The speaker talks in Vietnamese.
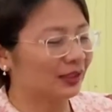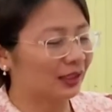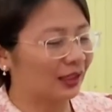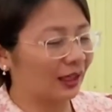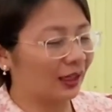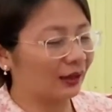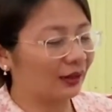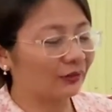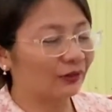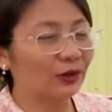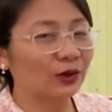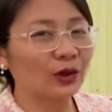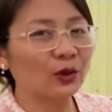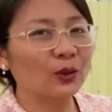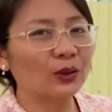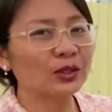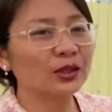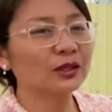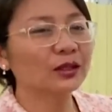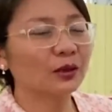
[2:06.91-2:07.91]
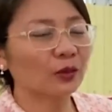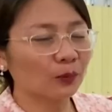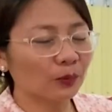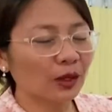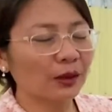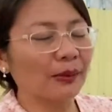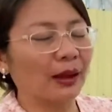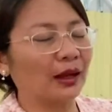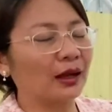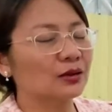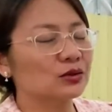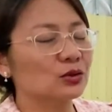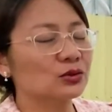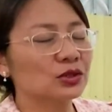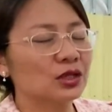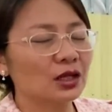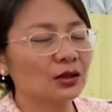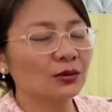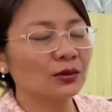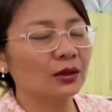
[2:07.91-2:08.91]
à, khô, khô cá dứa nó cũng mặn hơn chút
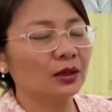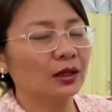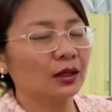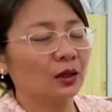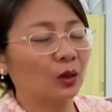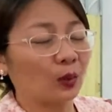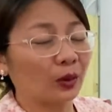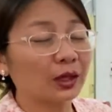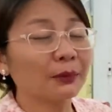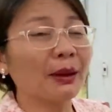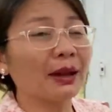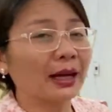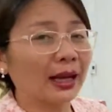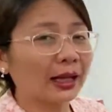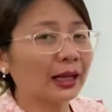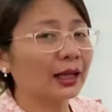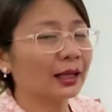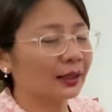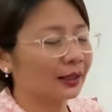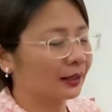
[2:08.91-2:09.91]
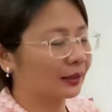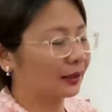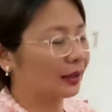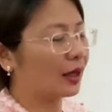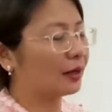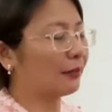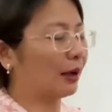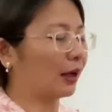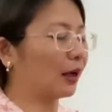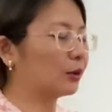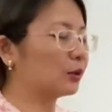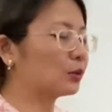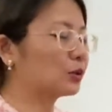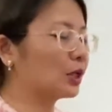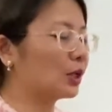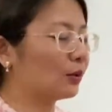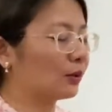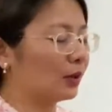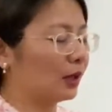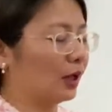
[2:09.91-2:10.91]
xíu khô cá ba nắng á nó hơi mặn hơn chút
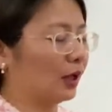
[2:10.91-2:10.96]
xíu